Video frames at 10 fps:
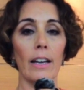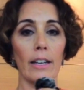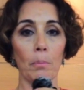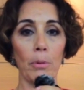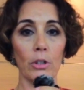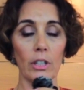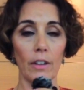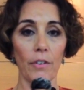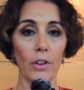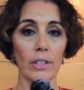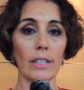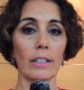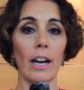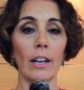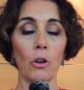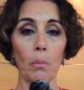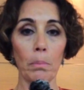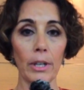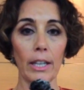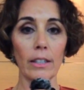rapporti di forza tra le
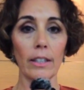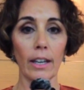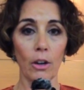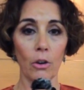componenti che